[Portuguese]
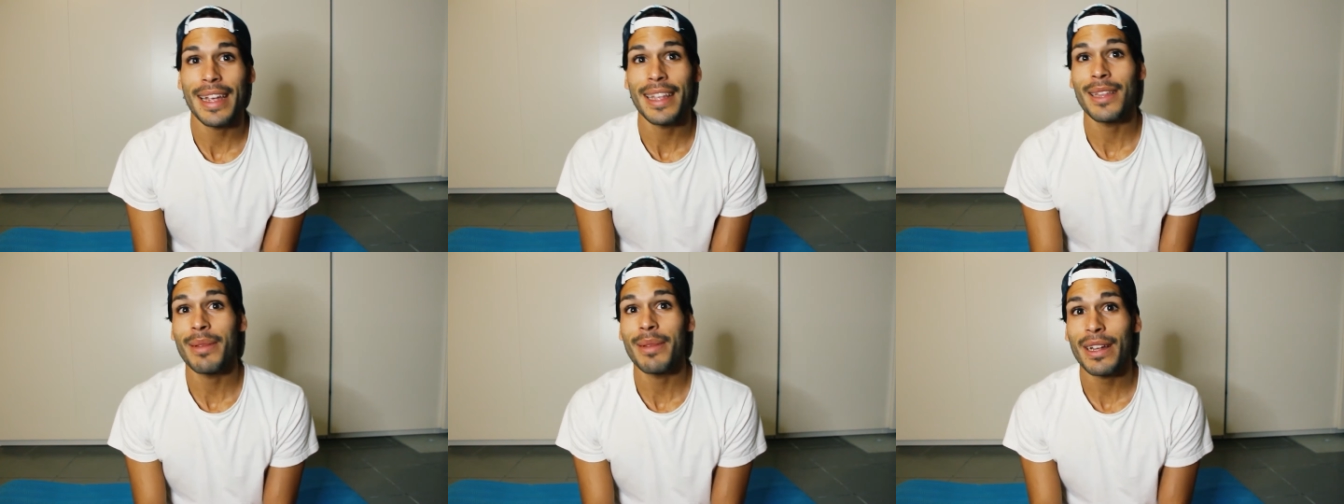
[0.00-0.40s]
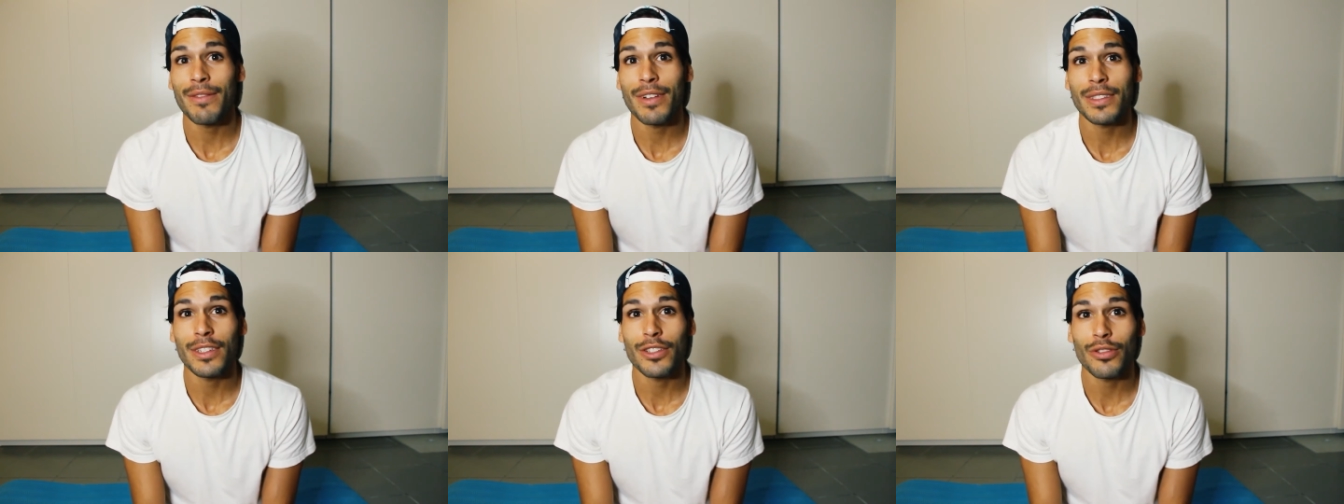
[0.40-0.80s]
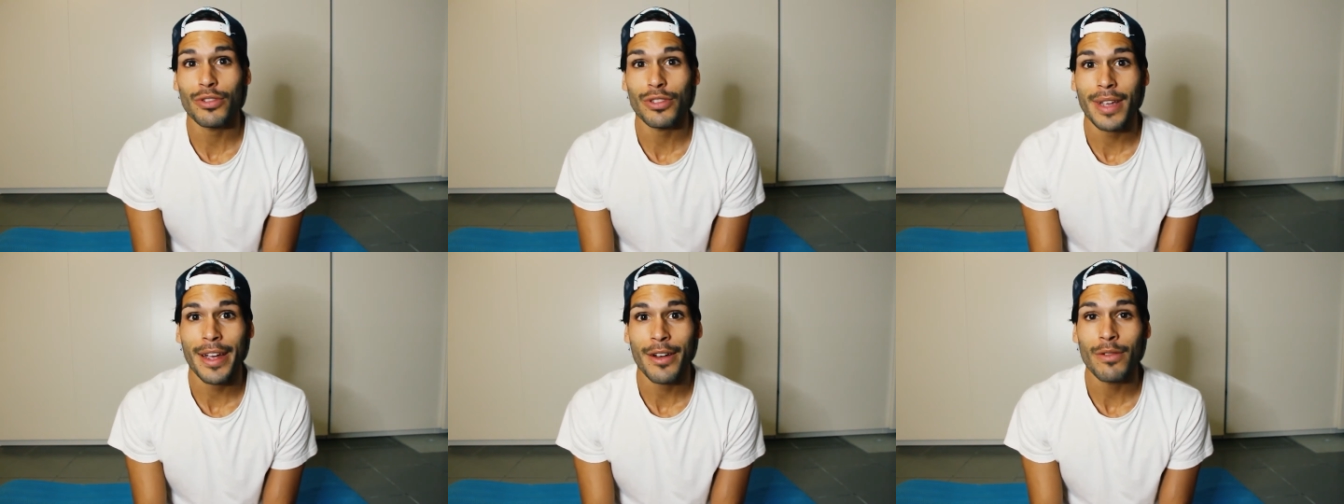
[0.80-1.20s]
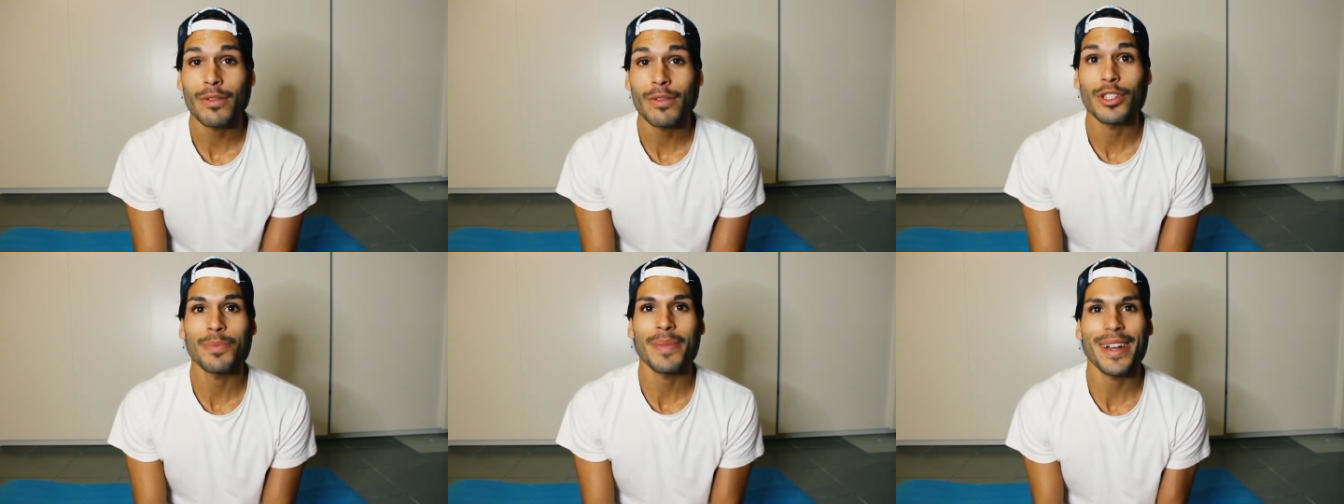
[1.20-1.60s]
Ainda bem que vocês gostaram.
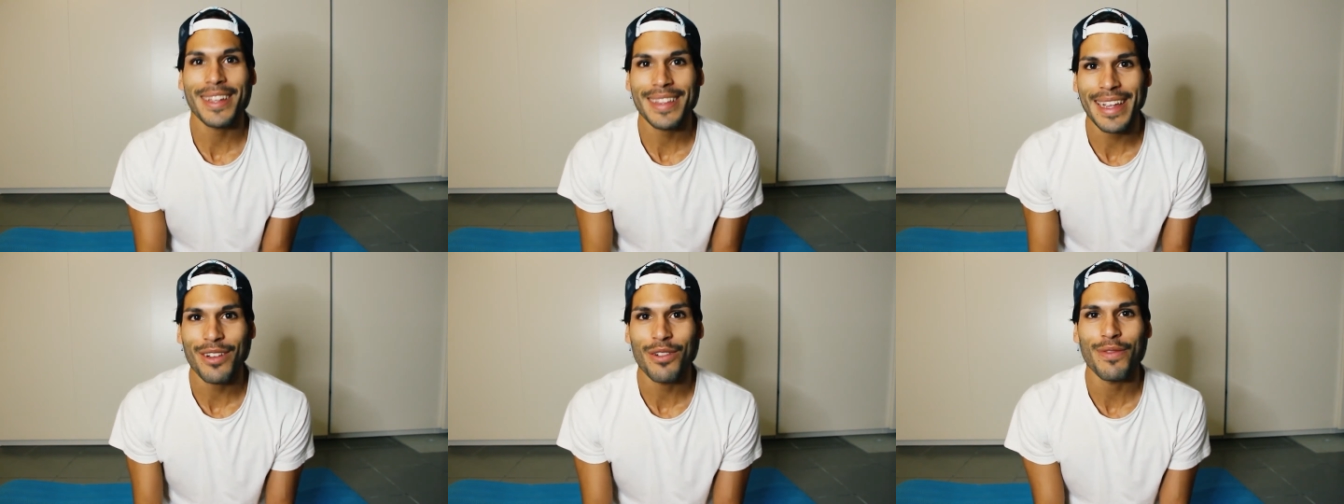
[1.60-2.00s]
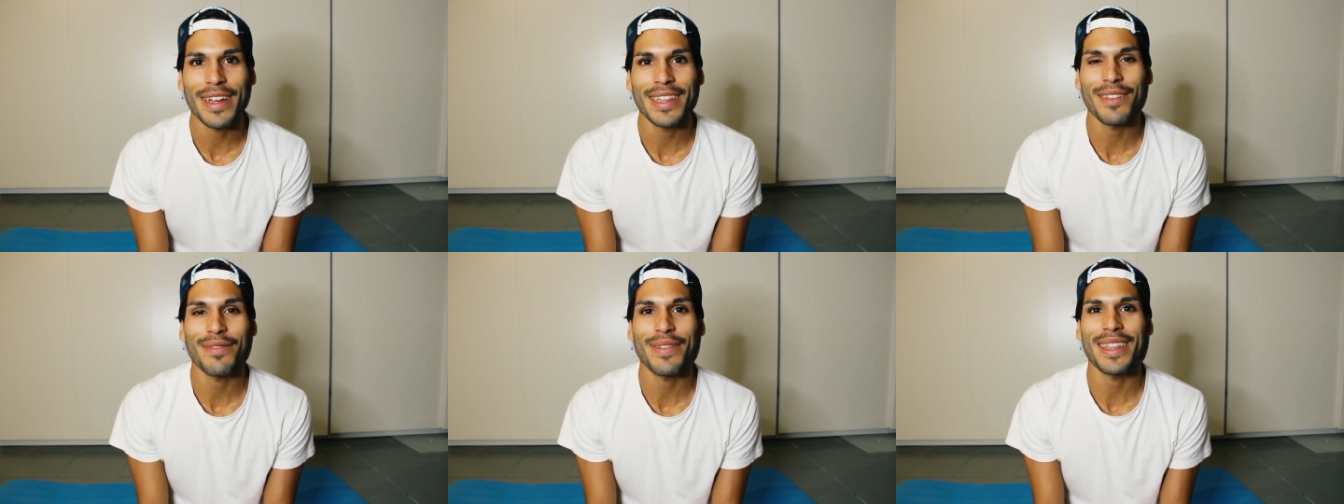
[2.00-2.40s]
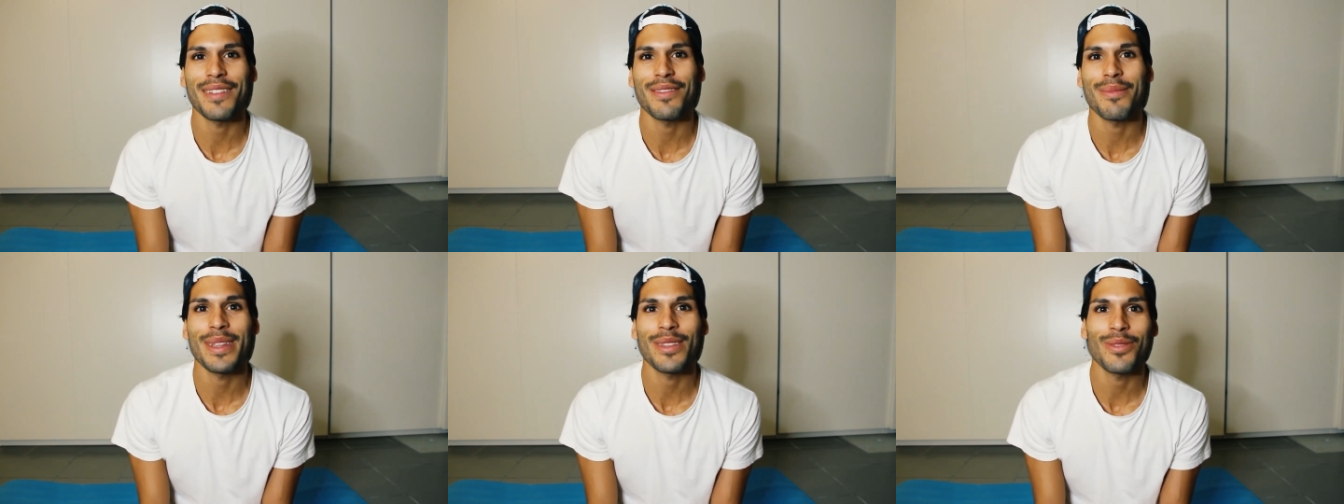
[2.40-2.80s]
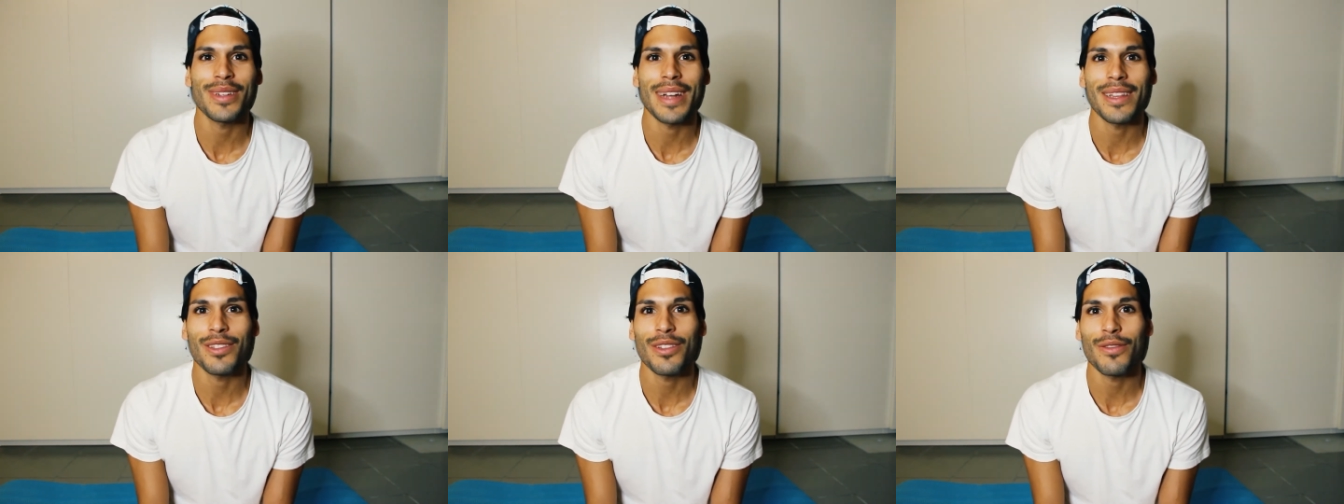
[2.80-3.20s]
Espero que tenham feito efetivamente o
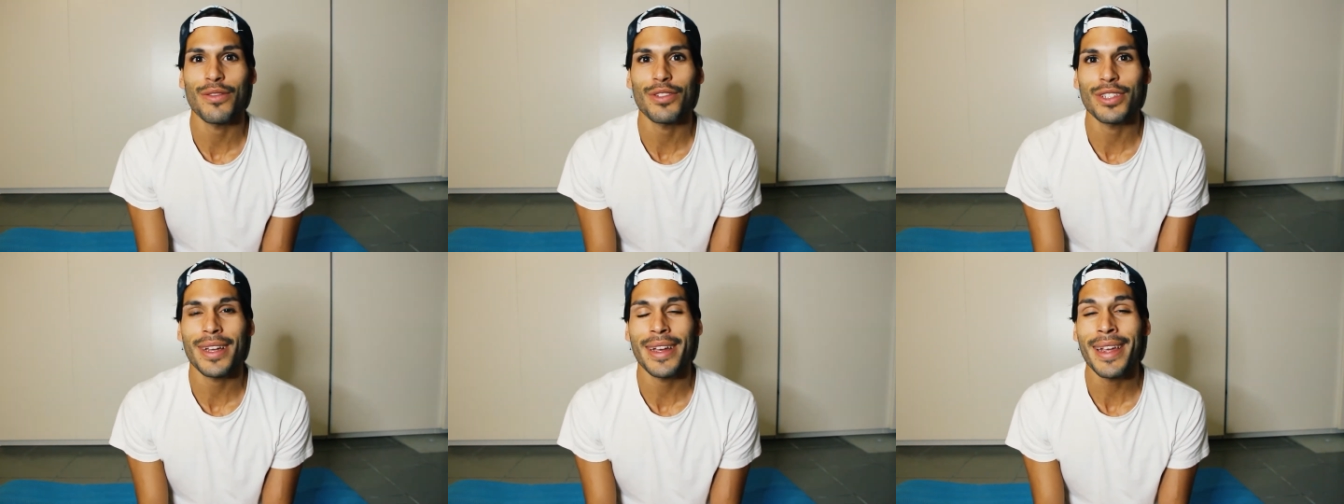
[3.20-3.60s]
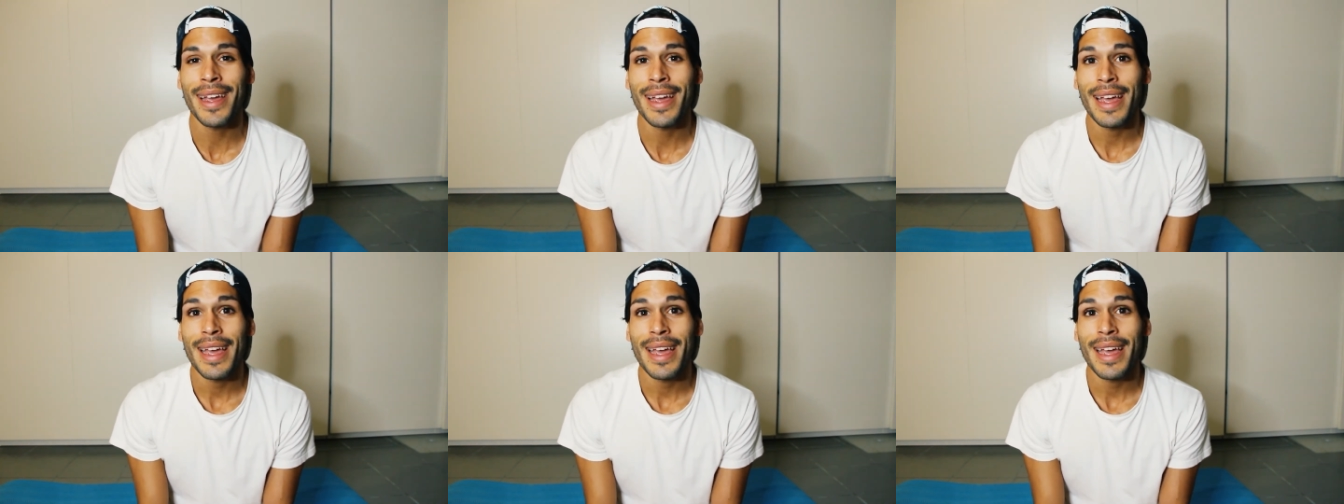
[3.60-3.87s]
treino que eu gostei.